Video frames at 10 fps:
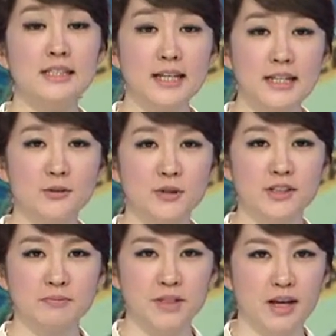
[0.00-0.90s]
인사이드
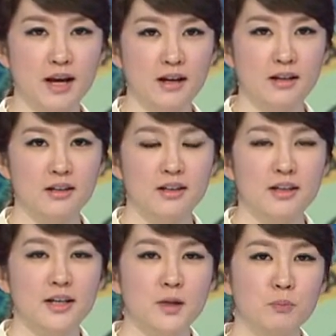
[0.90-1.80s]
월드입니다.
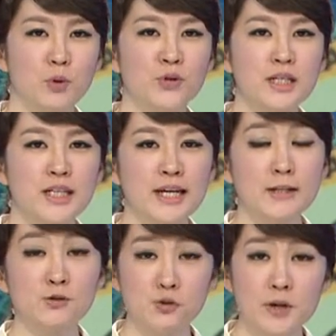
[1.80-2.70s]

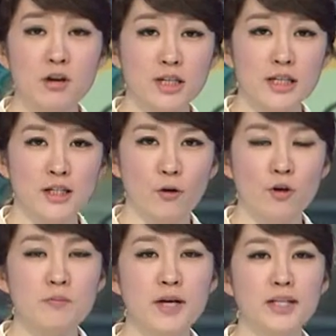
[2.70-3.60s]
본인의 수명이
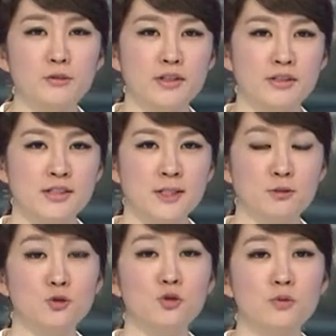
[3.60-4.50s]
얼마나 되는지
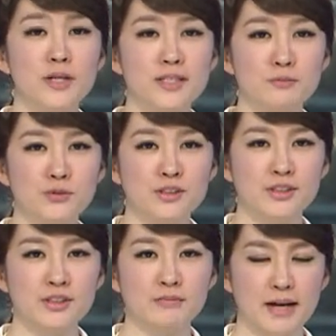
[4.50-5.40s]
궁금하신
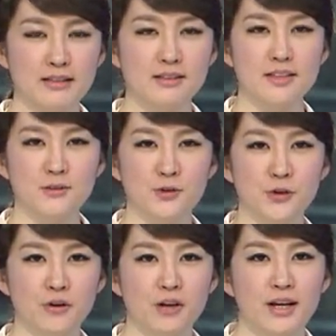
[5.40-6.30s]
분들
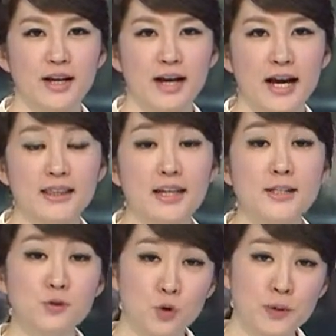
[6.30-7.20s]
많으시죠?
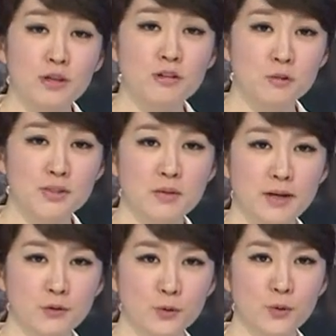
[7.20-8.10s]
간단한 소변
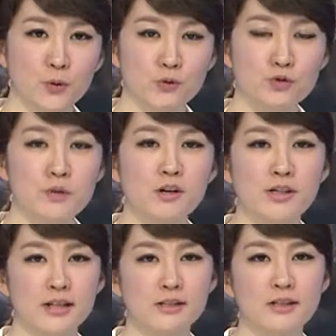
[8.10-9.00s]
검사만으로
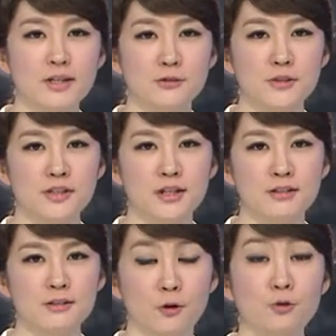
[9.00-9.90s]
수명을 예측할 수
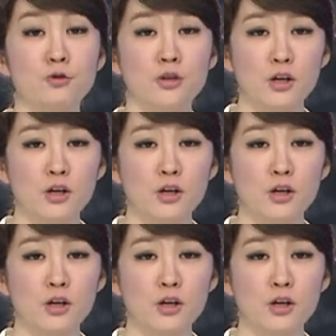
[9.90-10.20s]
있다는 연구